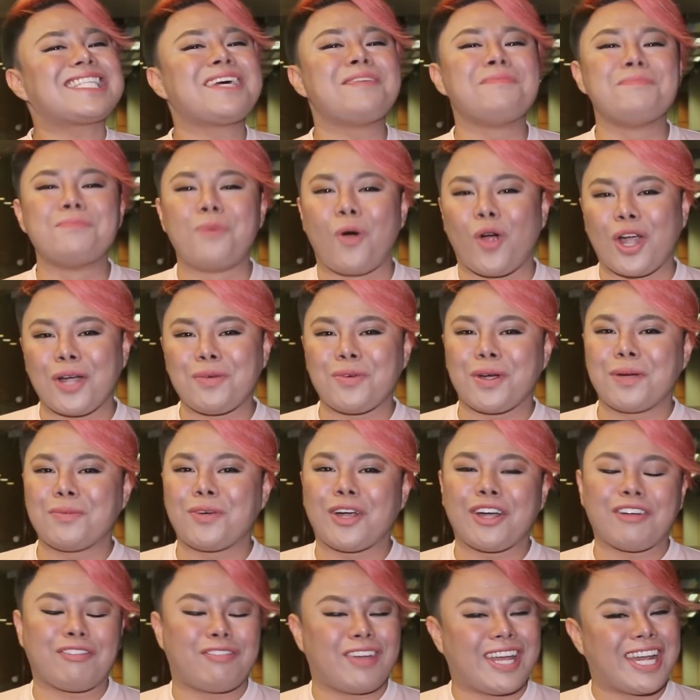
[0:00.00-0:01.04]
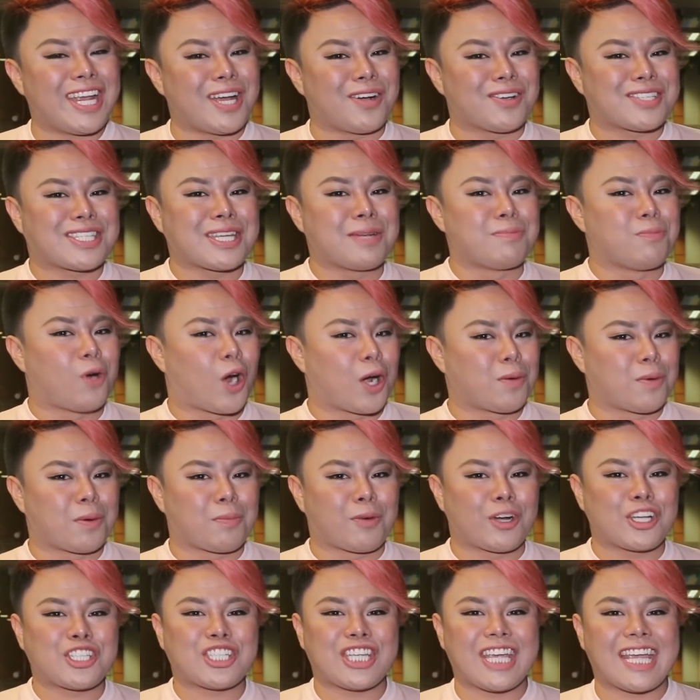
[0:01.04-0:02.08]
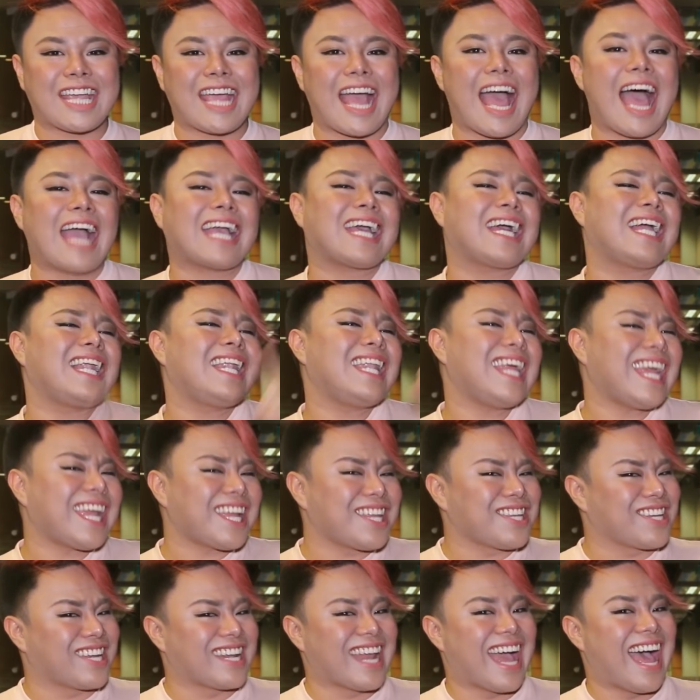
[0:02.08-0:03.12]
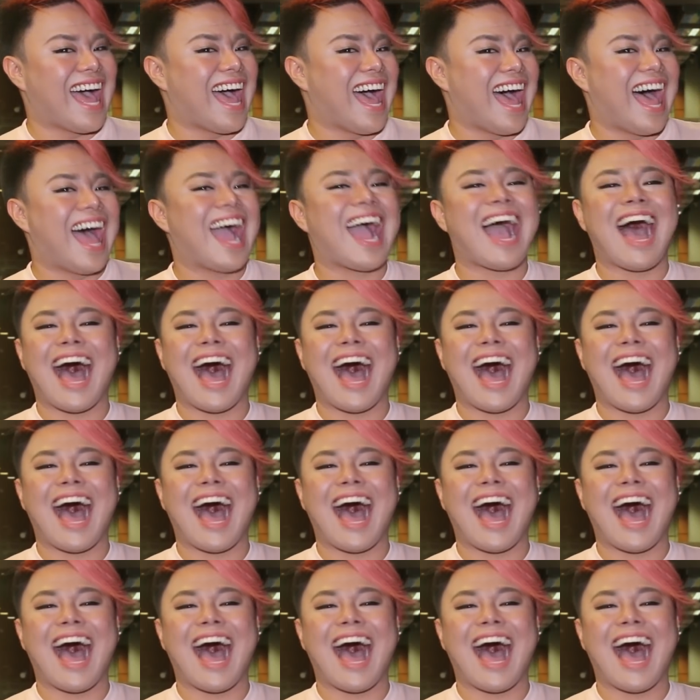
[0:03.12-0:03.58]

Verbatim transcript: sa more more more videos and more more more chika, click nyo na ang